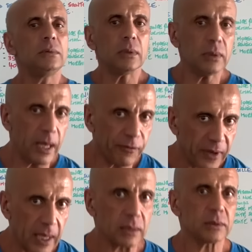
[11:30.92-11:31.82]
dans la
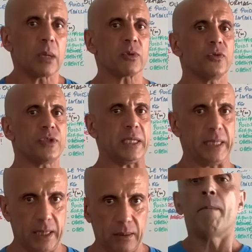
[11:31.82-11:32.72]
fin, comme je vous ai
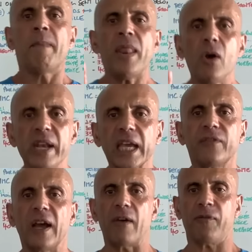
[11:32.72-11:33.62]
dit. Maintenant, on
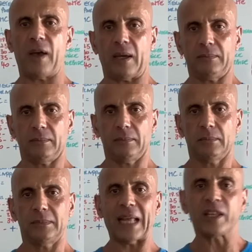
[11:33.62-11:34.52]
arrive à la fin.
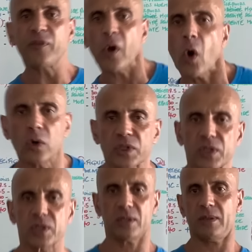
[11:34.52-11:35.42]
La
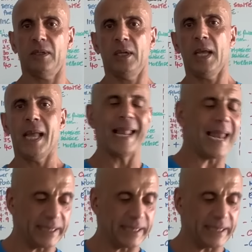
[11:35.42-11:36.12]
différence. La